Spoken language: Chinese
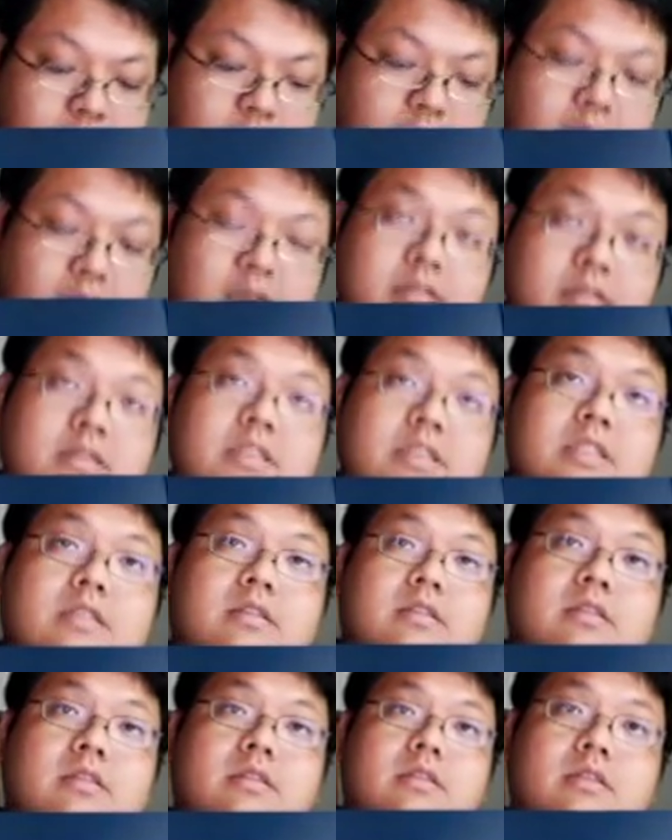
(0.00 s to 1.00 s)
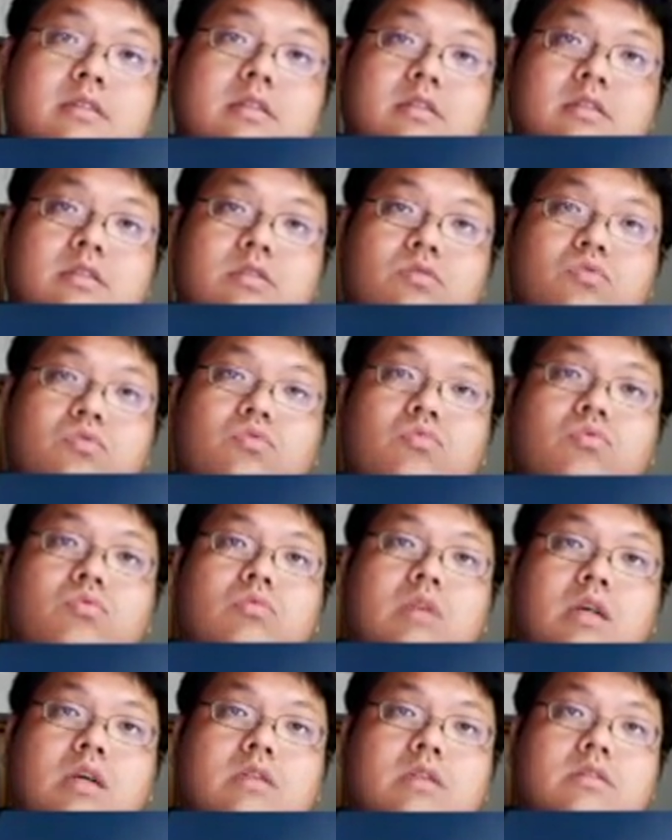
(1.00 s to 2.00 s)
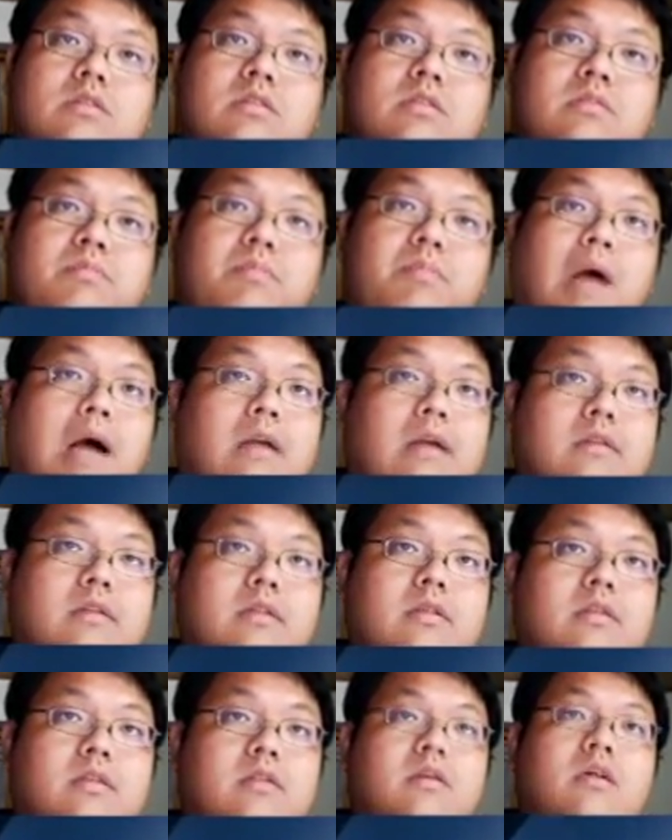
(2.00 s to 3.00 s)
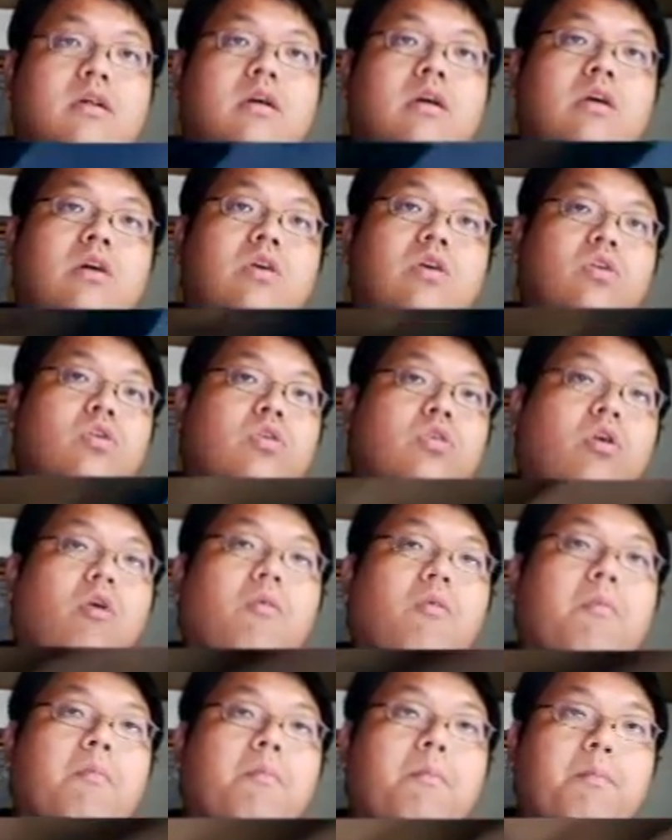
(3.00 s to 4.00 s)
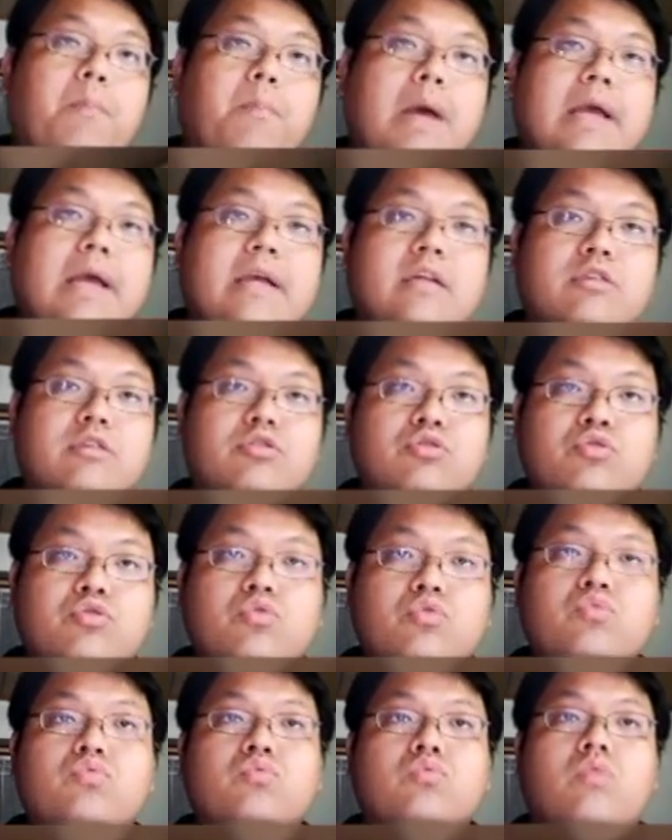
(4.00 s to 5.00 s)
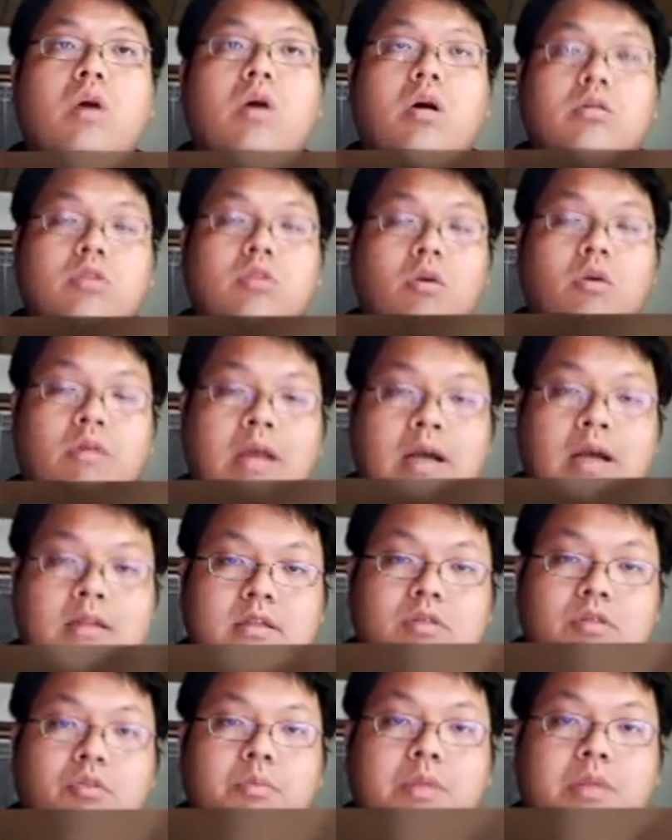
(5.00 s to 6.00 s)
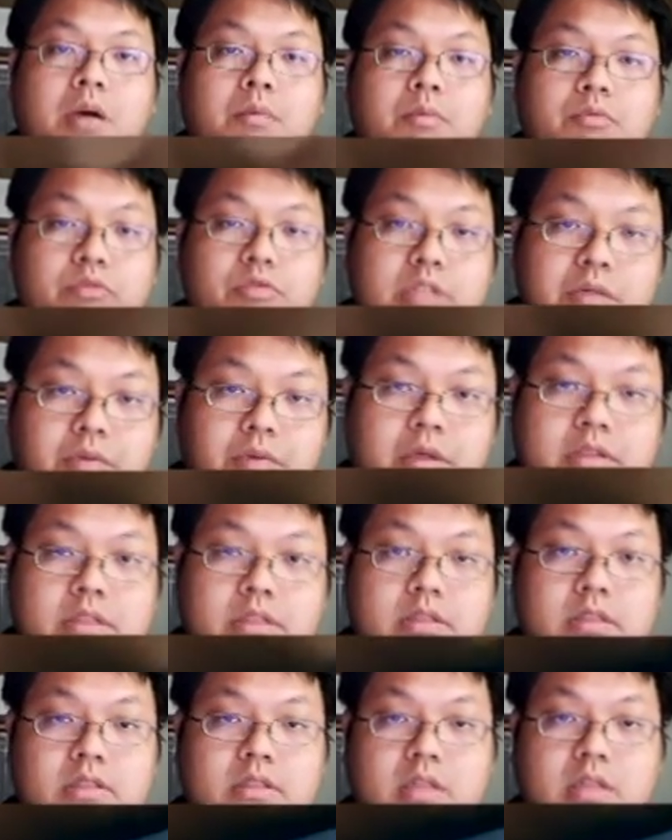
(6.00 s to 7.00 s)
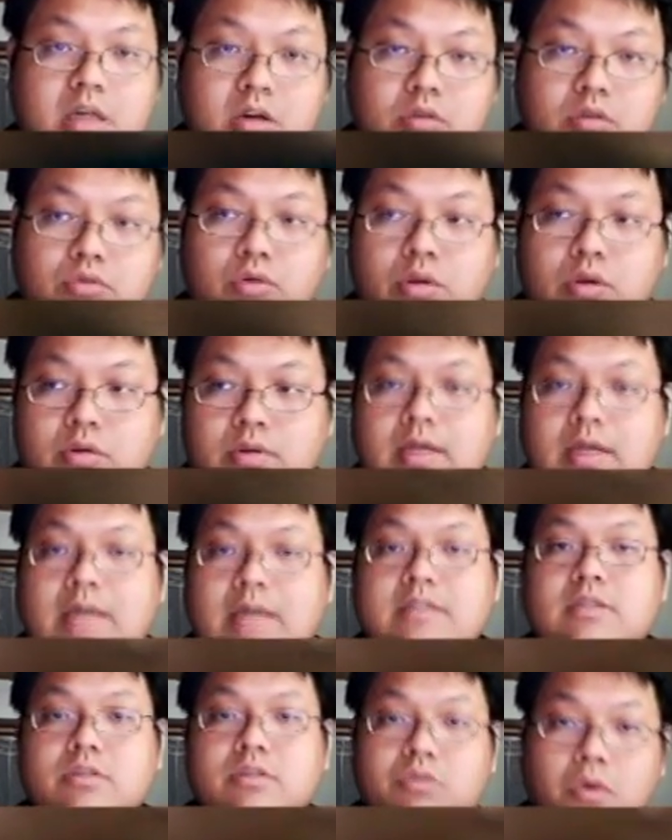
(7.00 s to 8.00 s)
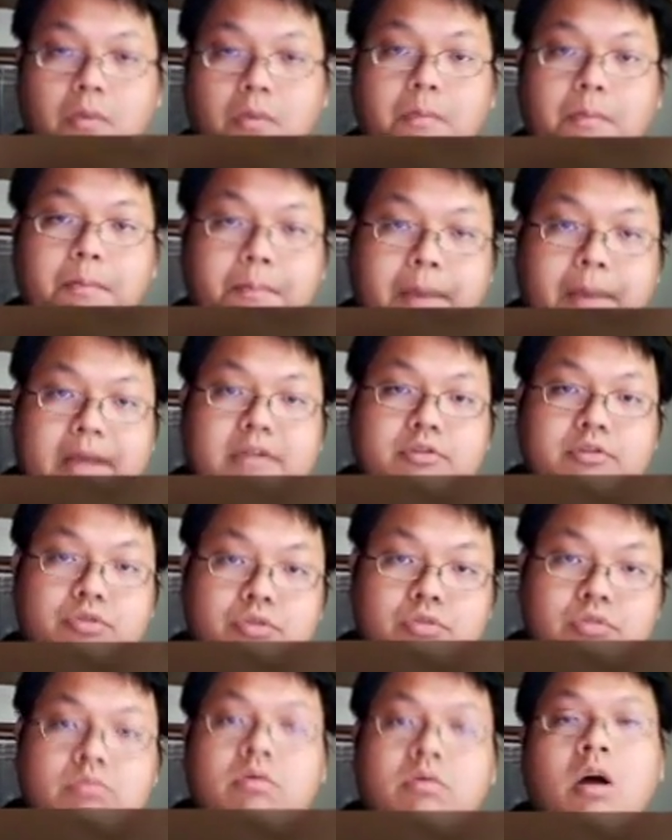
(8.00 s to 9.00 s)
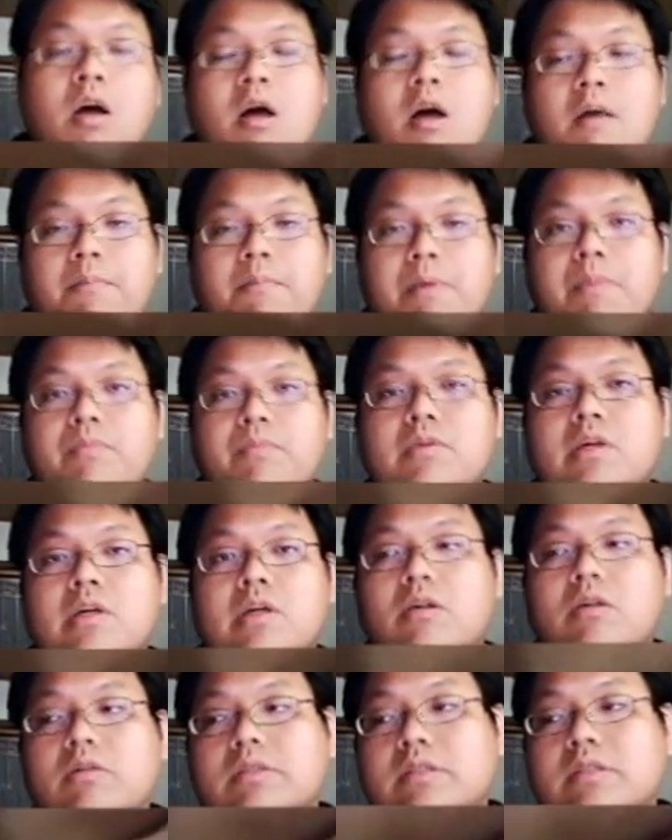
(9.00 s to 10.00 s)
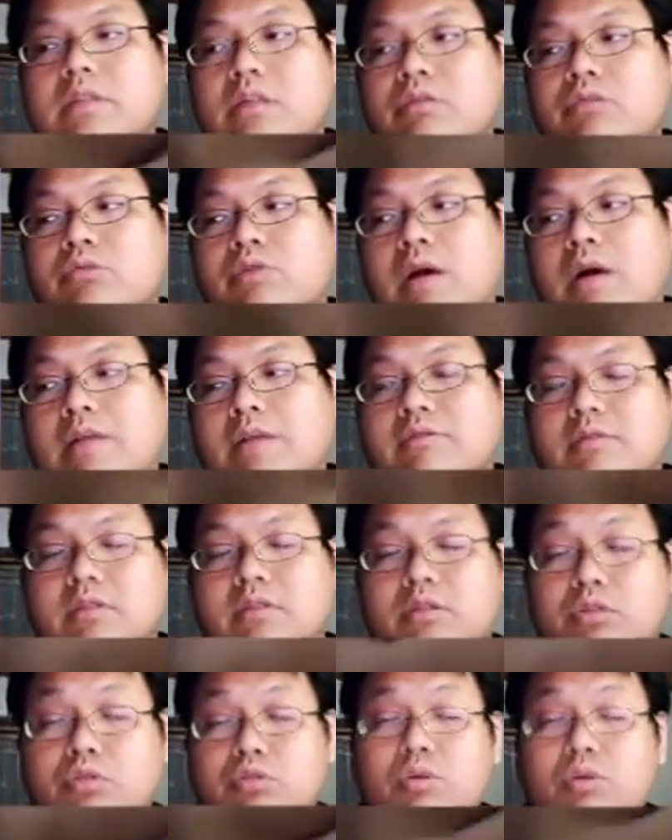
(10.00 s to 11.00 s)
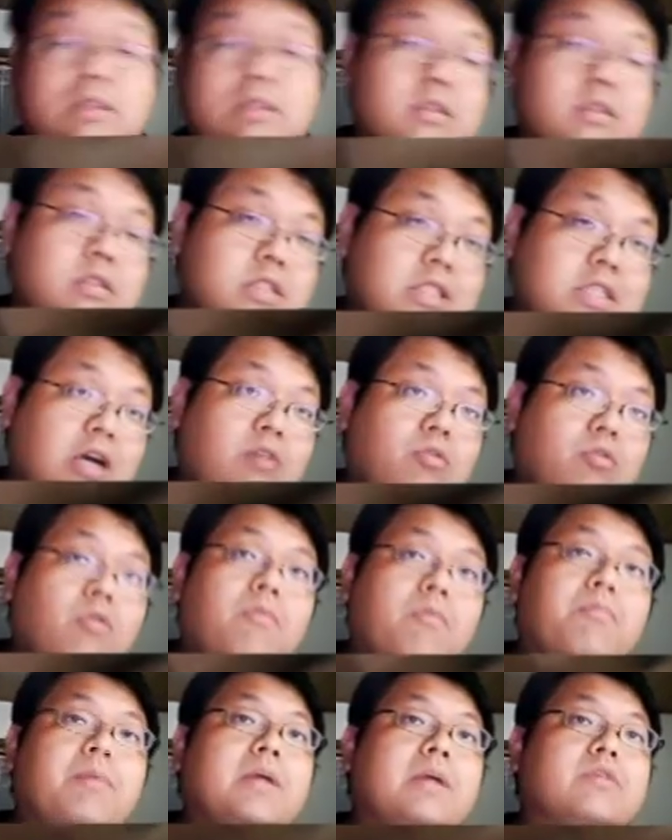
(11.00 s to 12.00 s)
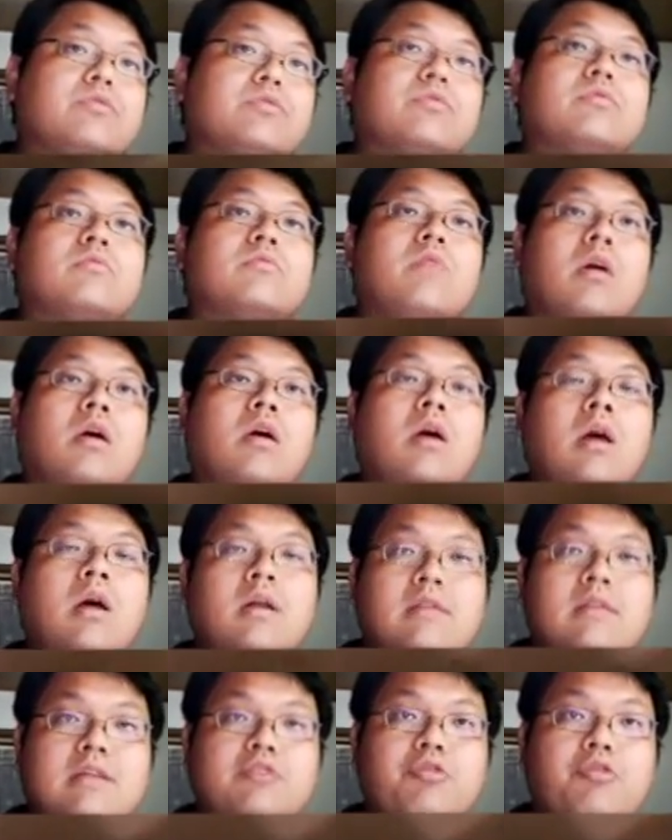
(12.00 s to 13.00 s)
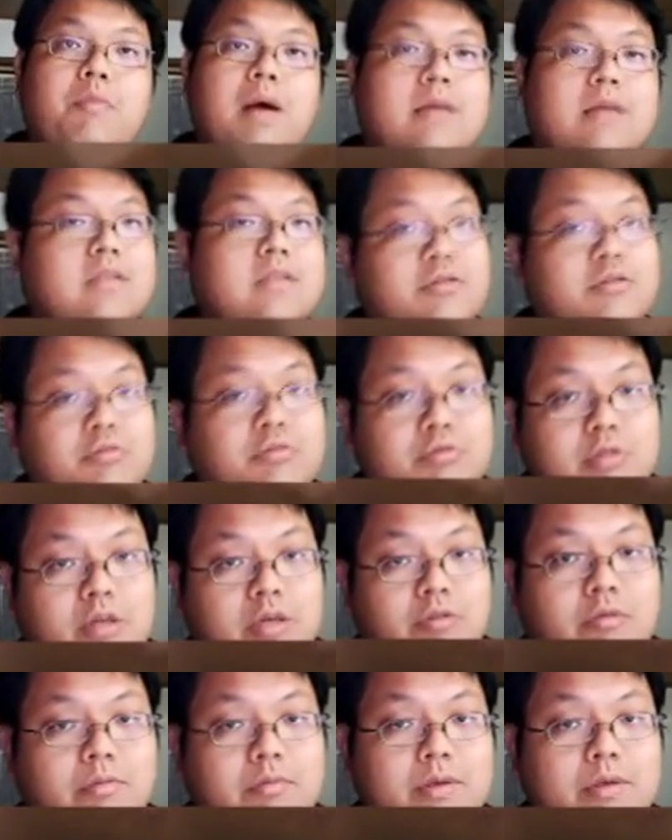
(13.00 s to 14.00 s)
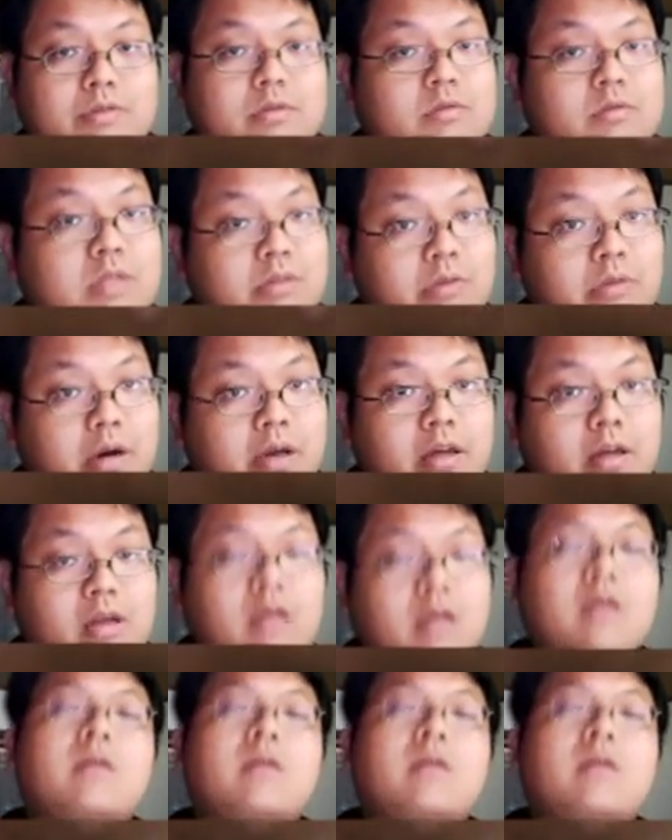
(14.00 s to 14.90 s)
这个 n 其实是十五跟十八的公倍数哈。同样的，我们到目前为止只能够推论它是公倍数，并不能够直接就说它就是最小公倍数哈。但是我们还是要求最小公倍数，因为